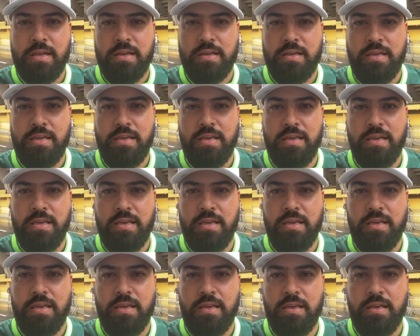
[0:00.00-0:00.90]

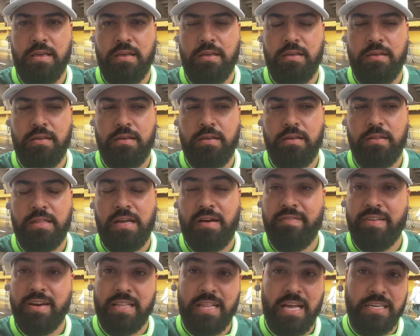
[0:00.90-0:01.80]
E na
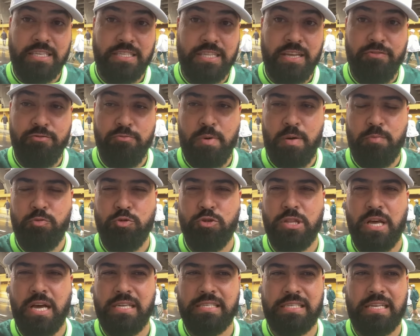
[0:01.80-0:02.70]
verdade teve uma
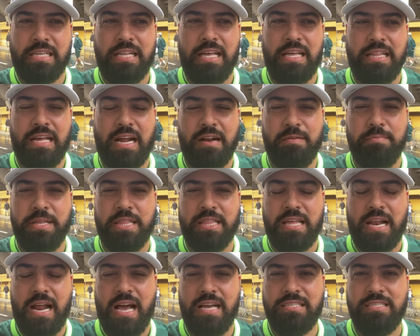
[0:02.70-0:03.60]
mudança né, na
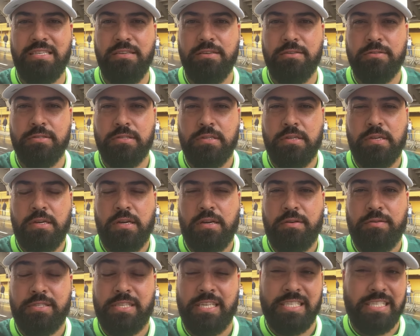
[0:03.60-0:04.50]
arbitragem.
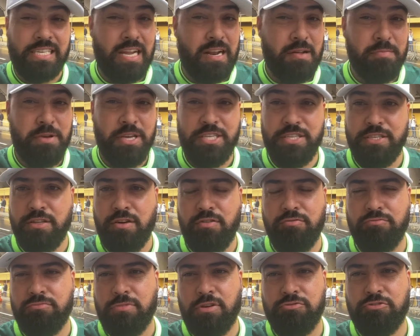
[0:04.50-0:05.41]
Sinceramente
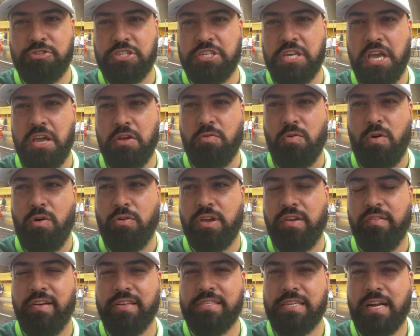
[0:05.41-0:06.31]
não, não sei qual
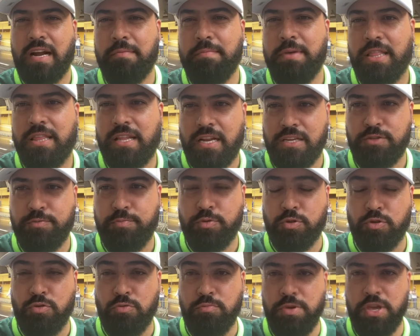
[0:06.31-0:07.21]
que vai ser a arbitragem
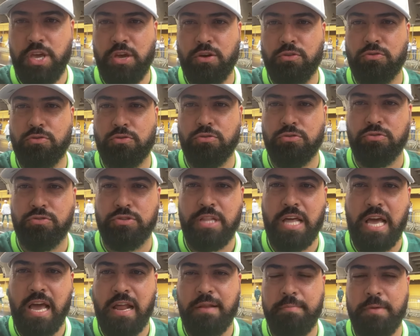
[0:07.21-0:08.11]
pro domingo no, no
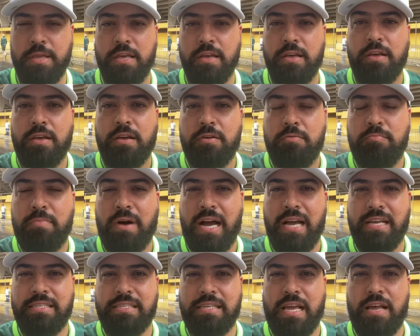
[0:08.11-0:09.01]
derby,
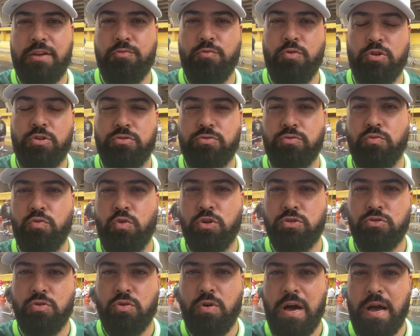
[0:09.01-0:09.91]
mas era um, um
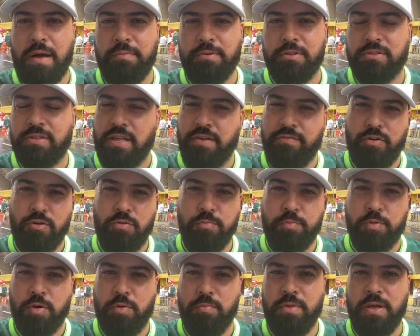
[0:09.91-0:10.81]
outro árbitro que teve algum
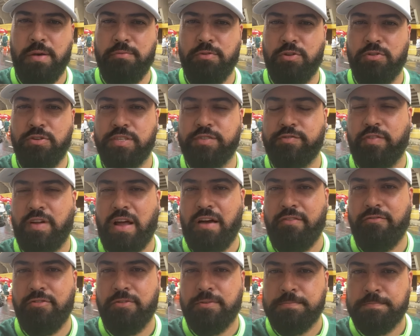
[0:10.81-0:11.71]
problema e o Luiz Flávio